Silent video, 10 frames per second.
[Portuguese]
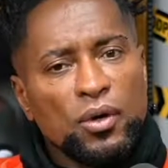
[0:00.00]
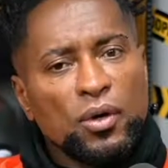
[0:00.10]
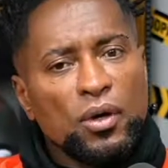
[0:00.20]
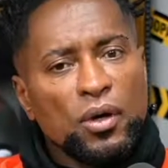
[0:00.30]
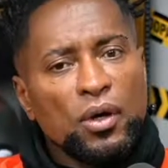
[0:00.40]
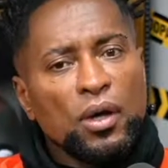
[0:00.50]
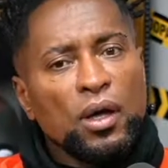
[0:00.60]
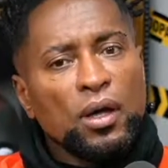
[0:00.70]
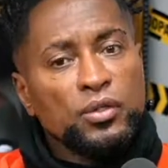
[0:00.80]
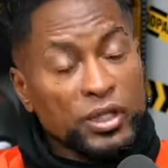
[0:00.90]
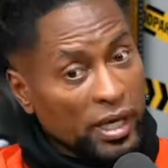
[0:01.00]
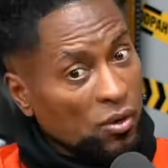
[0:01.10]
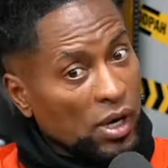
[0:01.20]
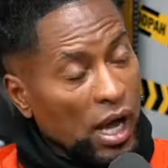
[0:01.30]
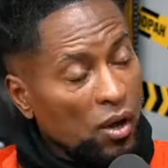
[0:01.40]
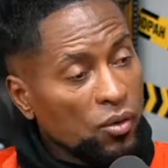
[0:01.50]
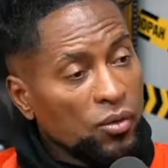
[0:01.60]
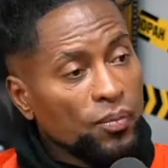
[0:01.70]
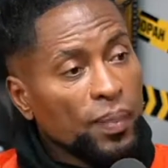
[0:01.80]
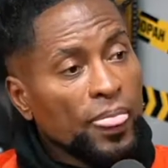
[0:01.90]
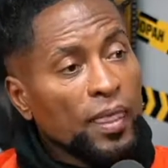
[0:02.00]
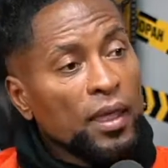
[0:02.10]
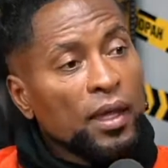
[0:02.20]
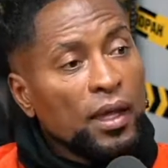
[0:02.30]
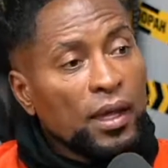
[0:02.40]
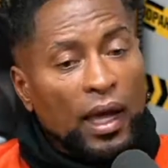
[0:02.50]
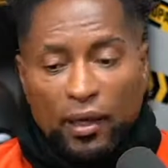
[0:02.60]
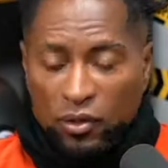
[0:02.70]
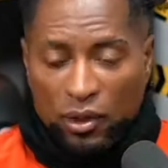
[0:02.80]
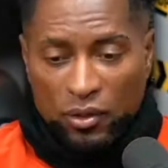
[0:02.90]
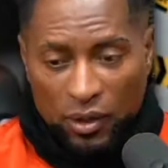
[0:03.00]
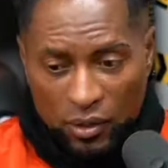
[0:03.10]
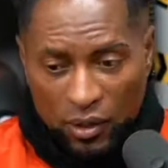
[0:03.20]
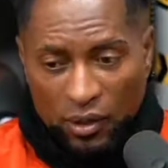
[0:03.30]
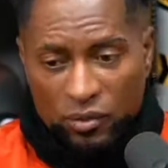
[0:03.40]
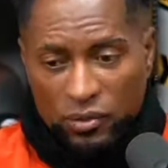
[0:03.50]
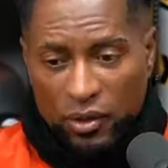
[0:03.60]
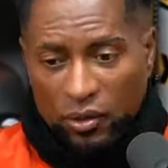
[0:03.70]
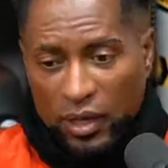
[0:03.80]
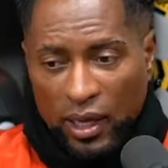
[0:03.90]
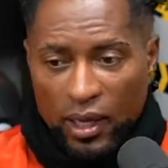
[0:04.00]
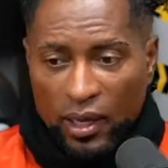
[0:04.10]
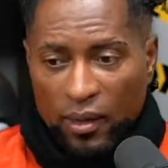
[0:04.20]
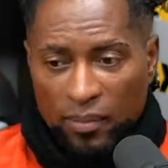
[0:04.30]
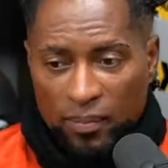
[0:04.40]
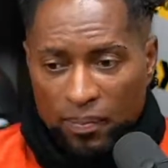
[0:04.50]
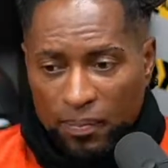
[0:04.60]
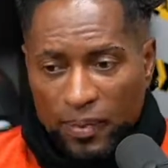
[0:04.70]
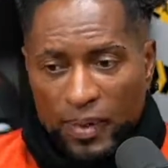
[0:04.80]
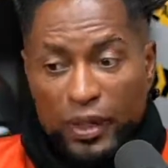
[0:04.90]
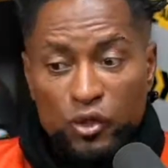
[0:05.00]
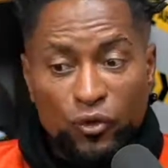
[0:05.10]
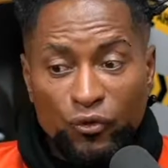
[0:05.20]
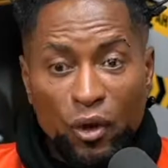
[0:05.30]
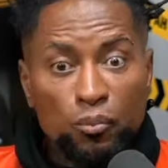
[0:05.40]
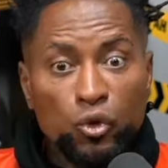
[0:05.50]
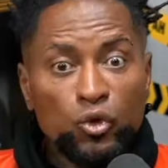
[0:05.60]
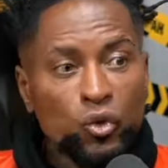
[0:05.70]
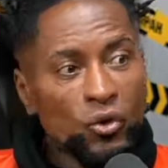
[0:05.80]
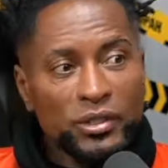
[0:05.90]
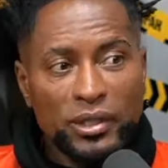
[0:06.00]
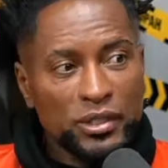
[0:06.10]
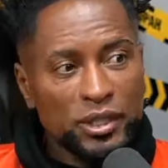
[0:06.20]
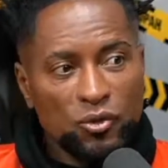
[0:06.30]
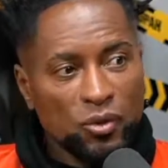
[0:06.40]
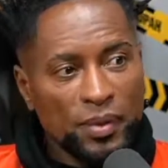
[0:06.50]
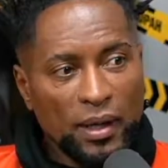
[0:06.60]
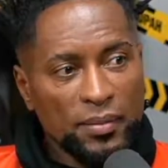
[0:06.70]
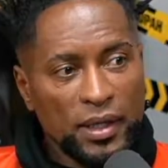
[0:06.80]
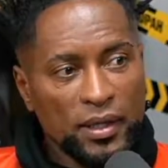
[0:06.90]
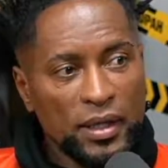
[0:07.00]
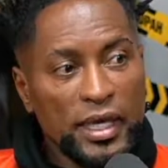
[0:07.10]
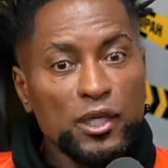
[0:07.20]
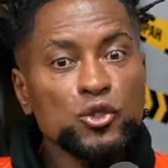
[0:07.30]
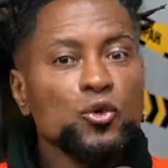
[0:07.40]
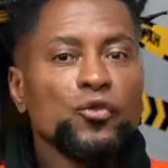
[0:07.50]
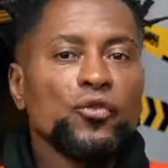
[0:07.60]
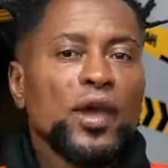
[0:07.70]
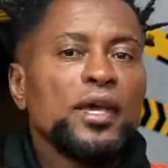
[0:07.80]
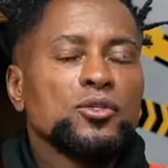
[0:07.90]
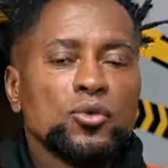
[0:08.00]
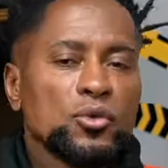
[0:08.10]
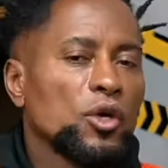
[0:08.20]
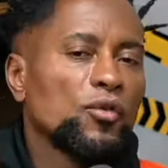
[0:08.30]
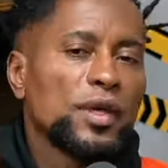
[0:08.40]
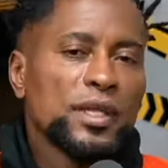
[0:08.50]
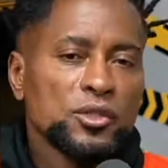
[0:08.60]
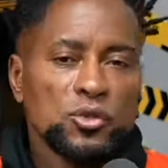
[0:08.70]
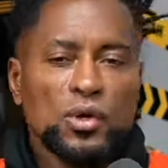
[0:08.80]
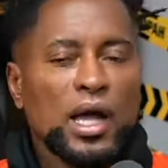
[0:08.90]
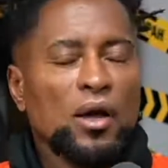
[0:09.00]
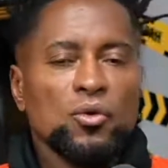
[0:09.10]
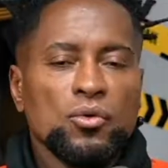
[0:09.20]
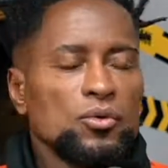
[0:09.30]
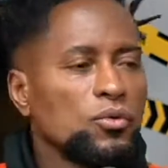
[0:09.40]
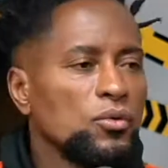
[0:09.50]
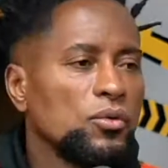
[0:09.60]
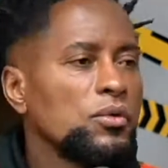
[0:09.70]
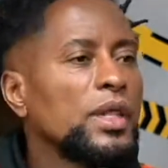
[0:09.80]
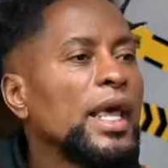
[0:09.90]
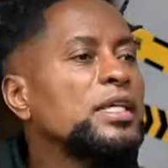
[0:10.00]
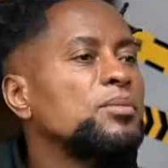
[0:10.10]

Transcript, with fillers: De quem é o carro? De quem é o carro. Aí não, não, não, não sei o quê. Isso foi muito constrangedor para mim. Isso fez com que eu vendesse o carro Nossa,